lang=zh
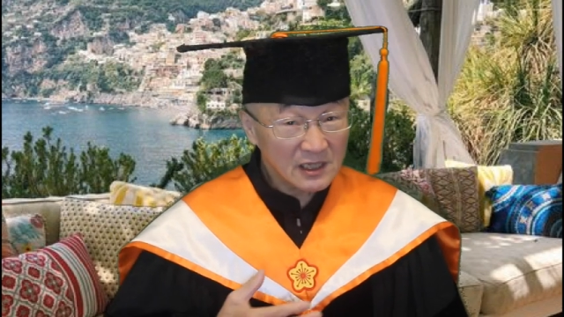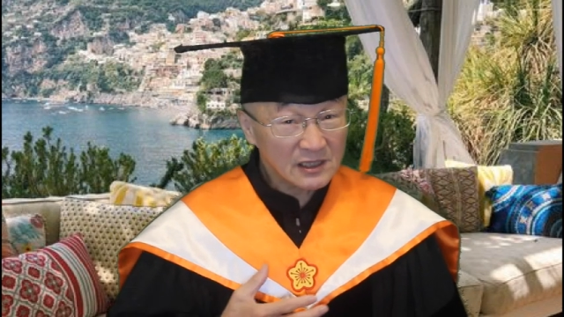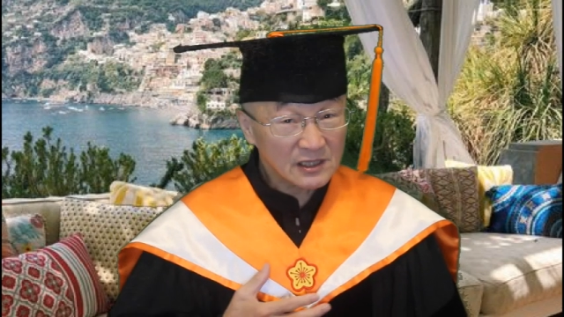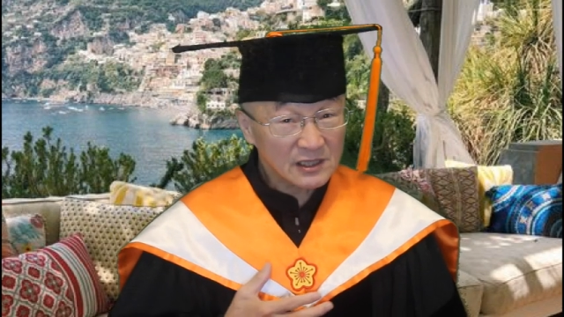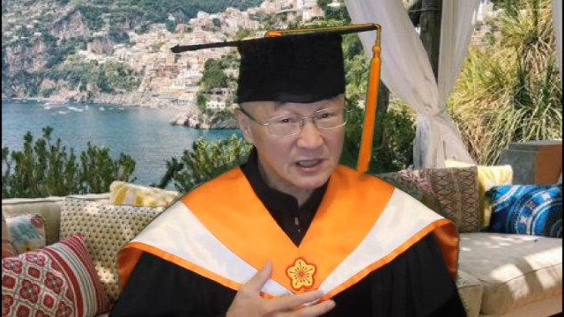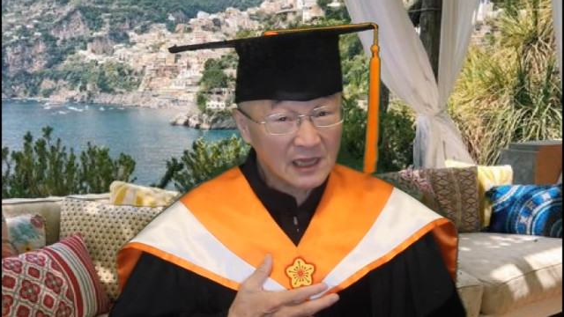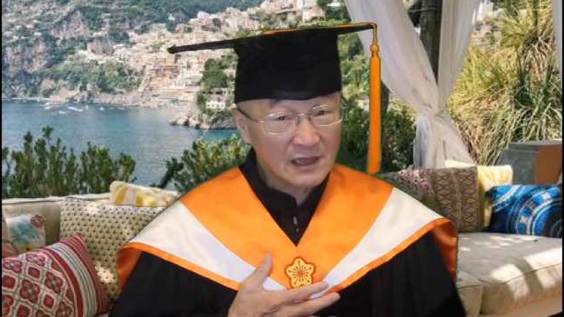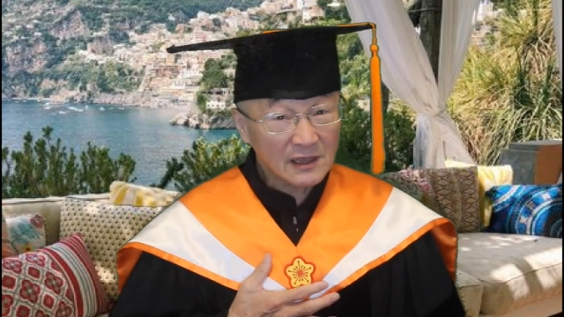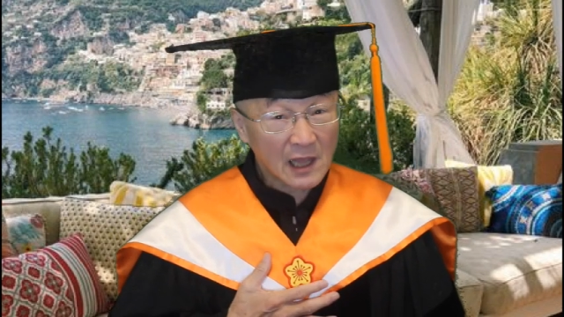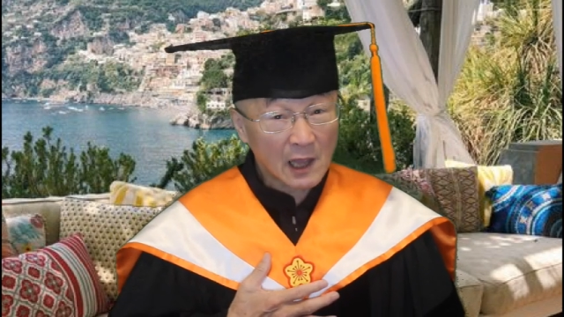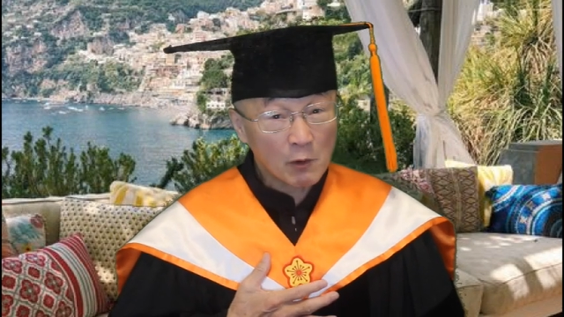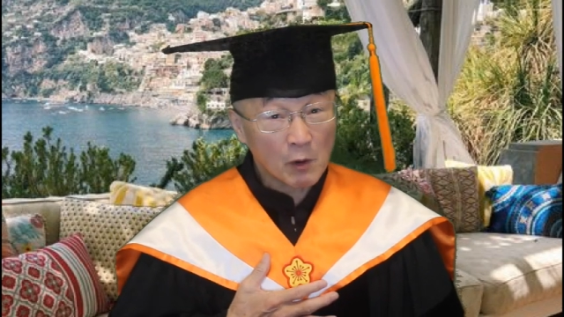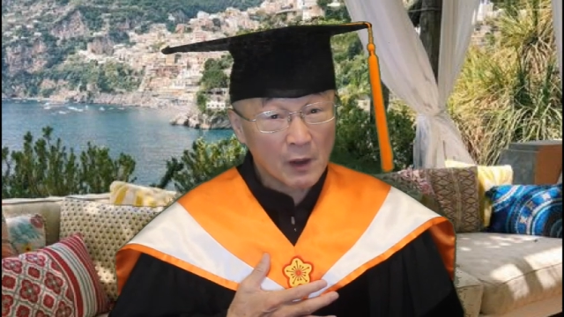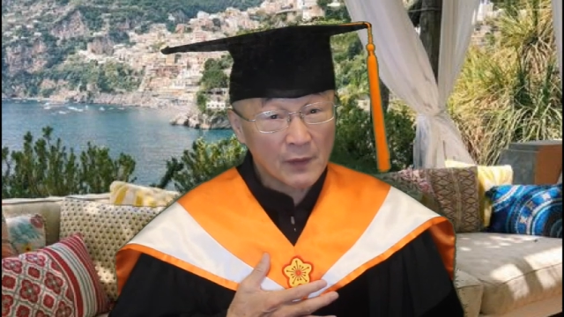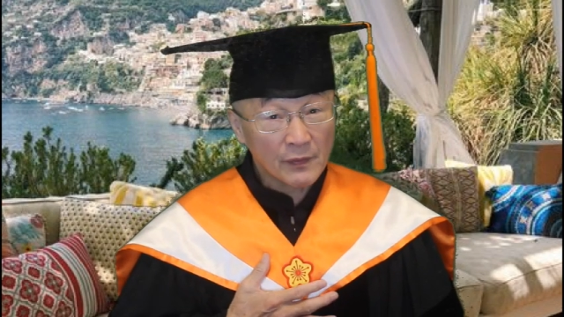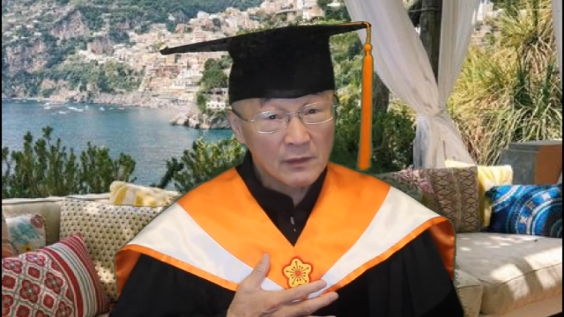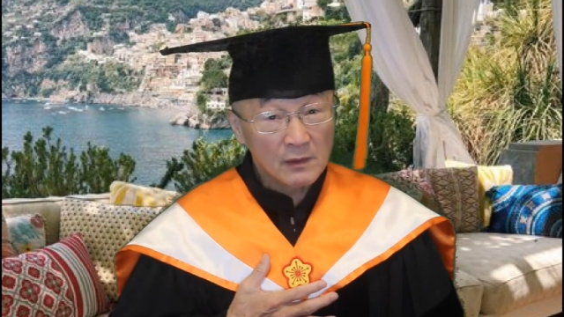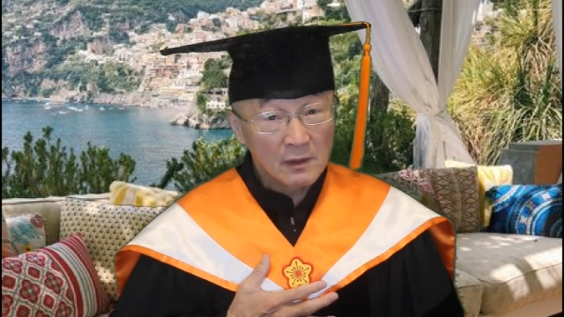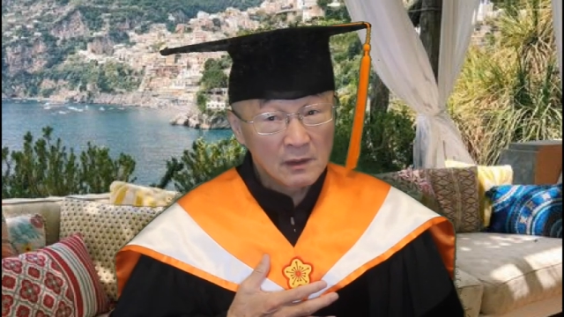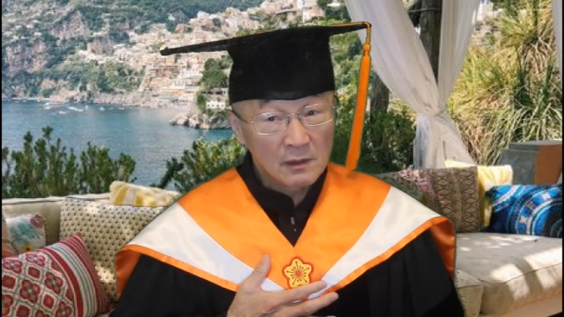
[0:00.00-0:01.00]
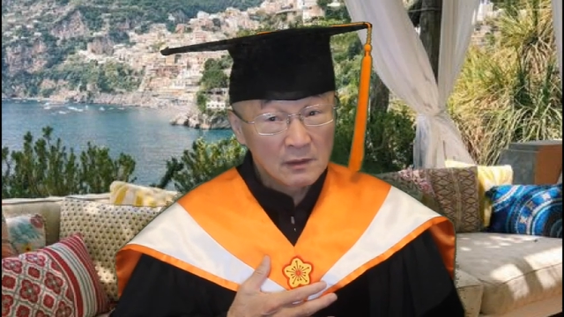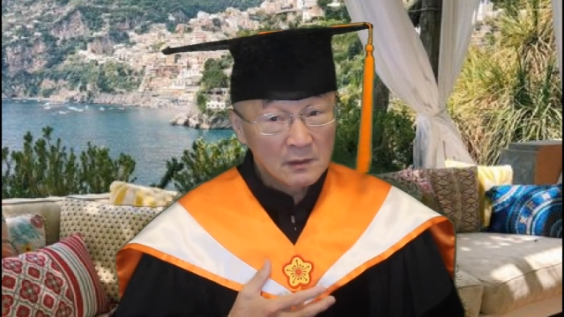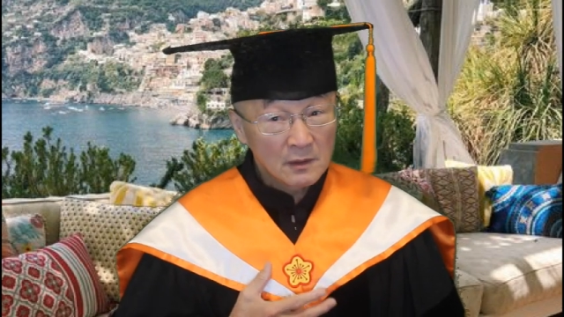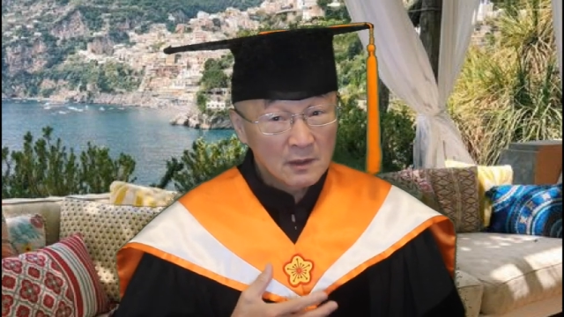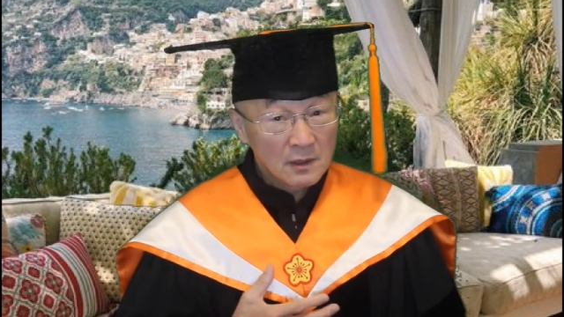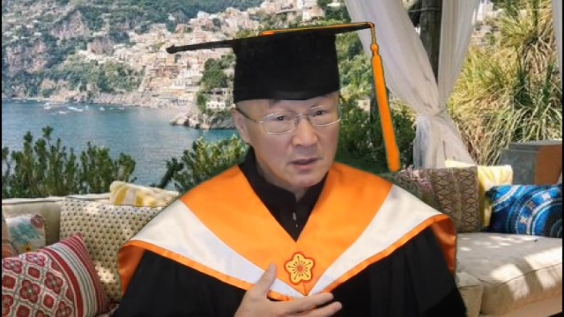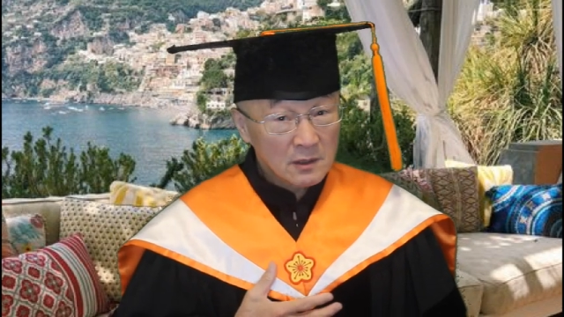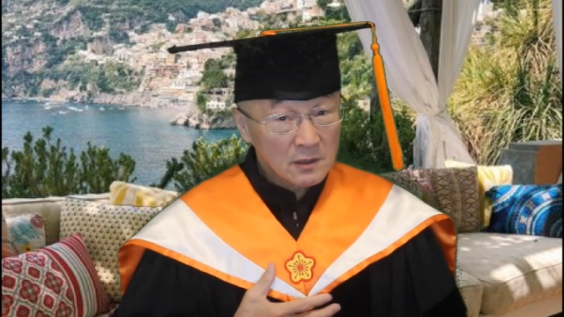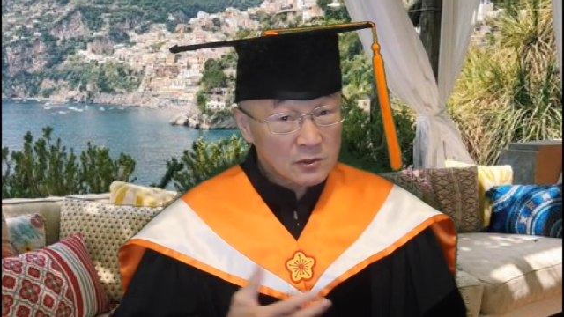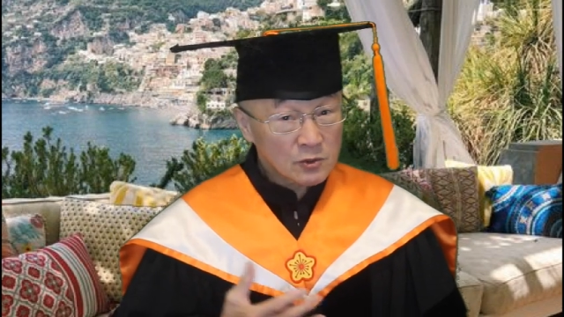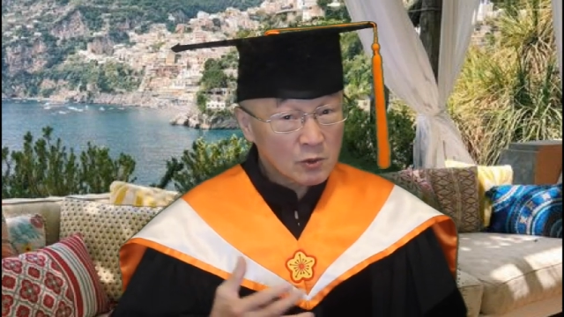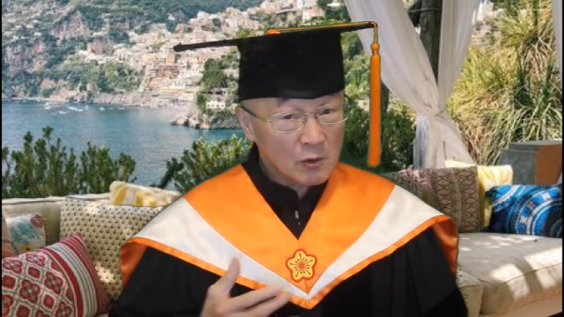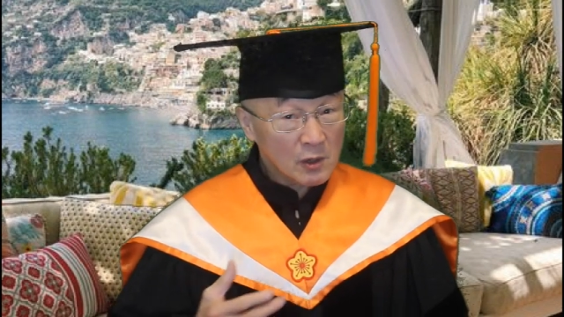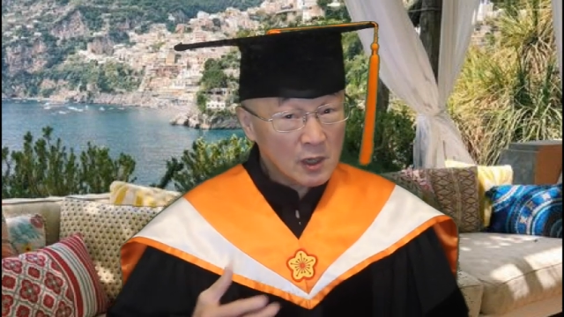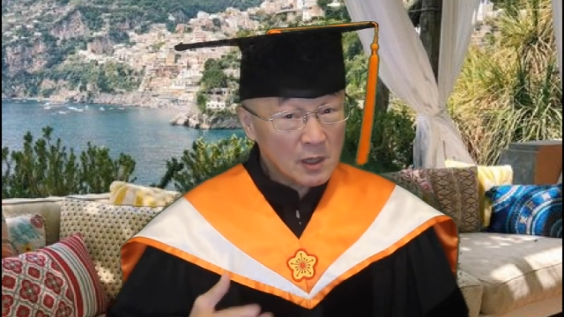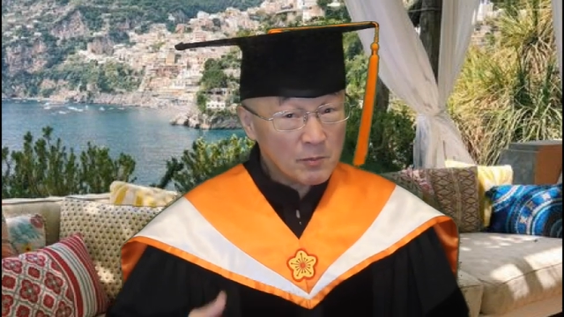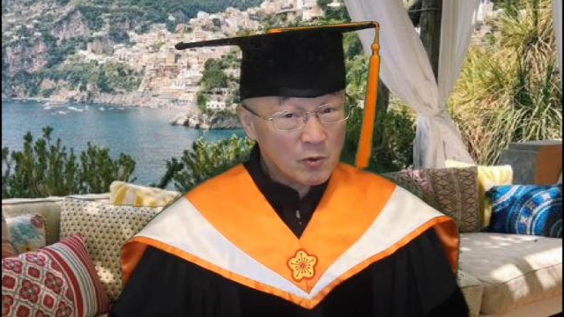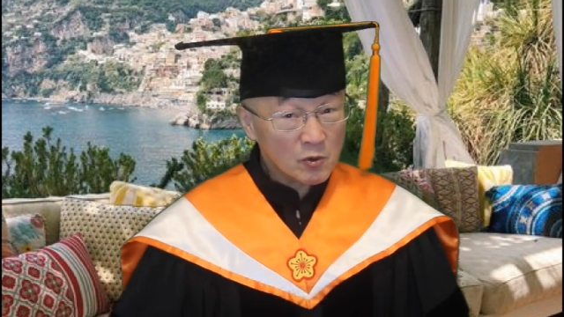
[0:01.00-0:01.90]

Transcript: 那点待完，校外